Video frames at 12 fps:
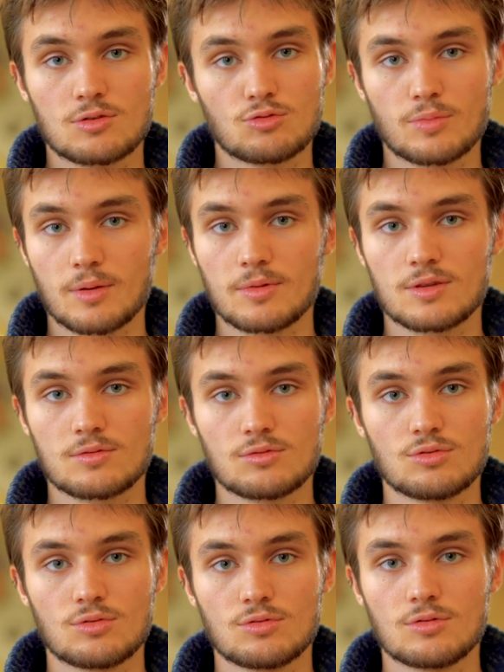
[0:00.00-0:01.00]
qui nous permettent
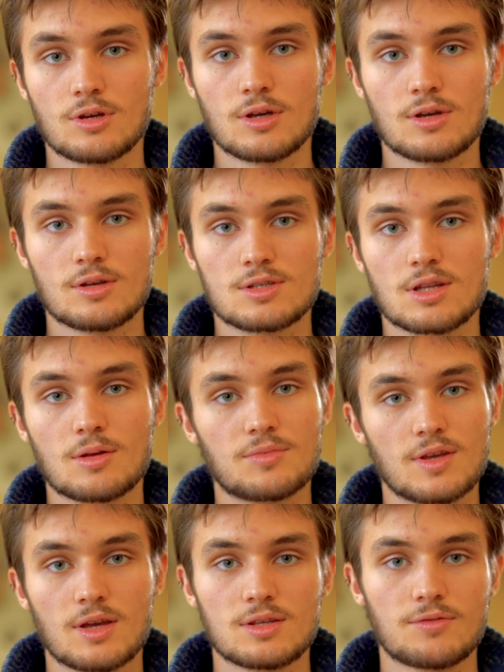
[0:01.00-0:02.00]
de
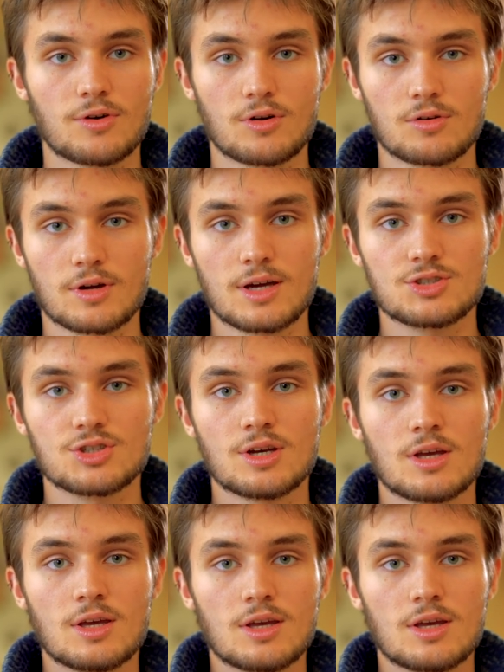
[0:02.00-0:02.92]
s'adapter à différents langages,